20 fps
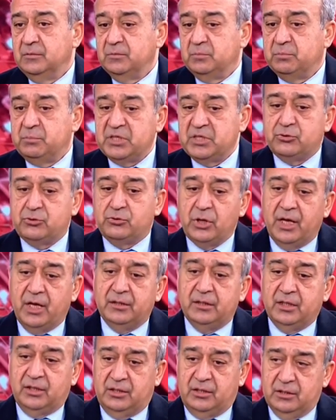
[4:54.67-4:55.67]
biz şu
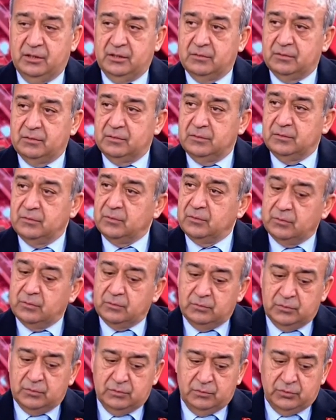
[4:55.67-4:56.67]
andaki
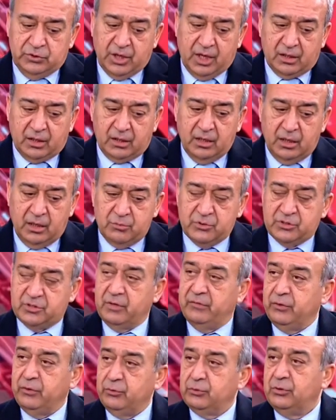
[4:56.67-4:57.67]

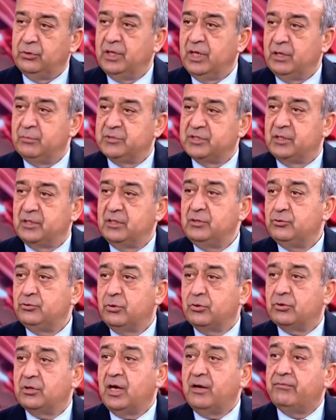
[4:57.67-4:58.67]
şartlarımızda ve ürünlerimizde değil
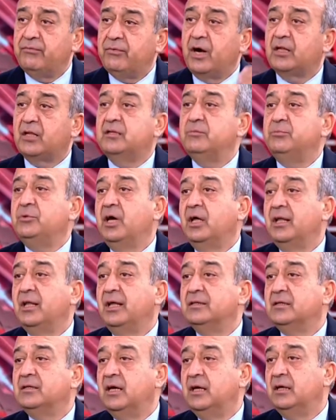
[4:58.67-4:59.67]
çok daha farklı bir
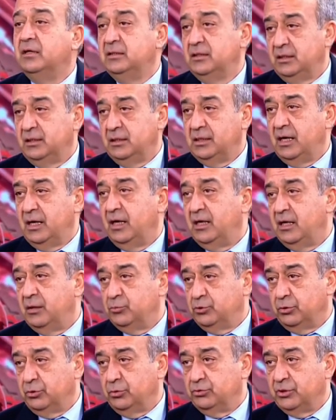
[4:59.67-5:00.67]
alanda
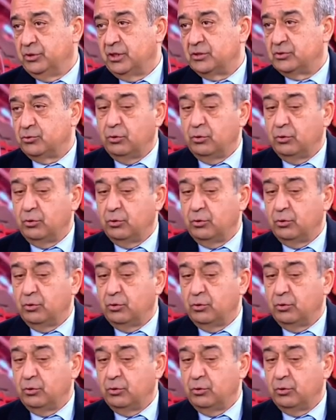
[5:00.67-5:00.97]
ilerlemiş olacağız.